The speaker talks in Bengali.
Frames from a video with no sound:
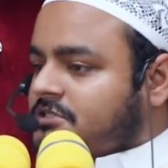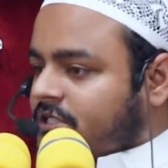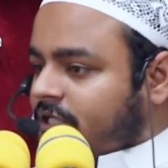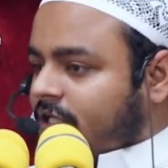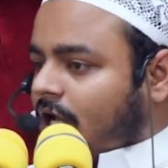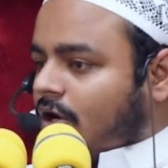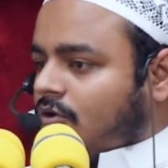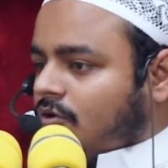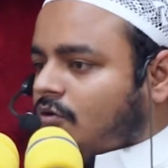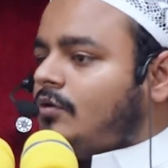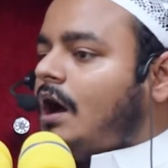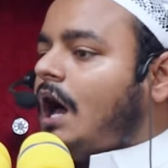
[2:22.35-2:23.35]
জেনে
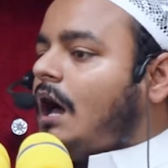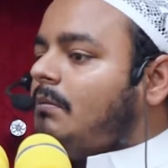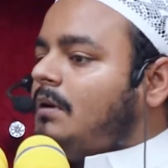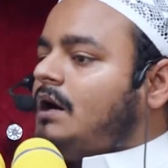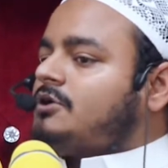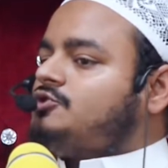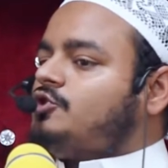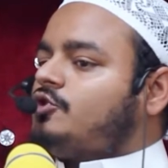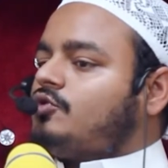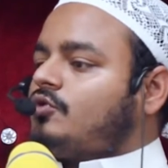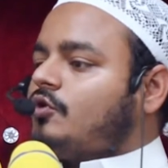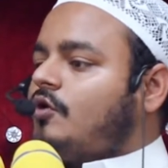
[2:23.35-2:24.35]
রাখো আমার
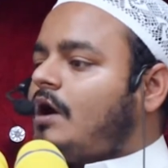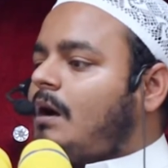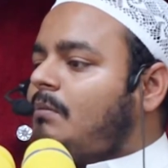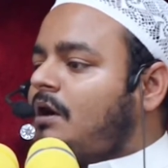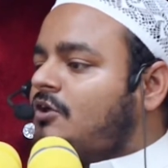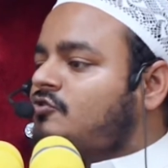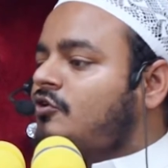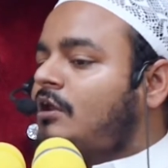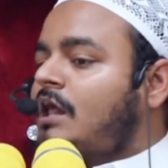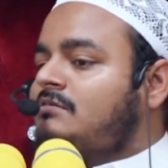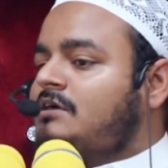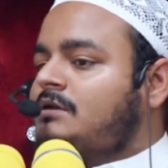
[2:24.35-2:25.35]
জন্য আমার
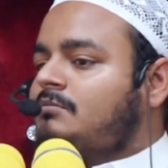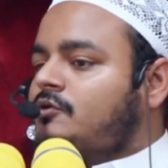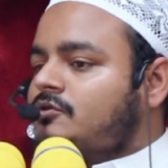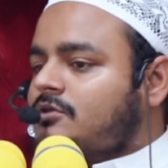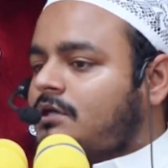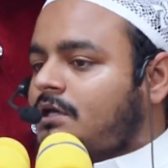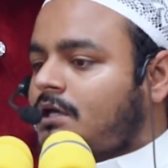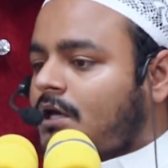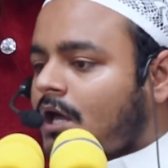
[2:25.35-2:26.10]
সলাতের মধ্যে